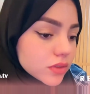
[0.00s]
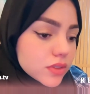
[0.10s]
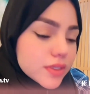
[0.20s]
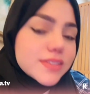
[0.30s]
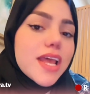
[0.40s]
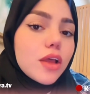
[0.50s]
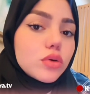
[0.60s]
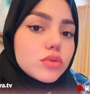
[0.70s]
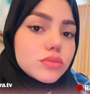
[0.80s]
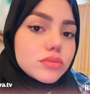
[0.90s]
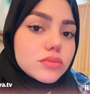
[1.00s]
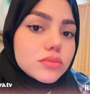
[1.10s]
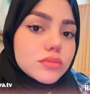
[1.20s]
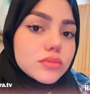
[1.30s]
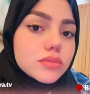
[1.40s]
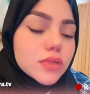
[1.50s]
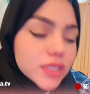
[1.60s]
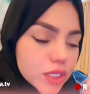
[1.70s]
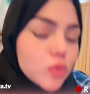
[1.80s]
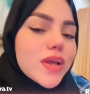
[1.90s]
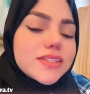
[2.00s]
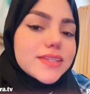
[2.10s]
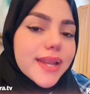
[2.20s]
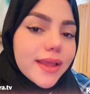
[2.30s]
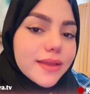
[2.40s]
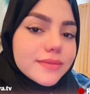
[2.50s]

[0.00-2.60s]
ارتاحوا رخيو هاد السرح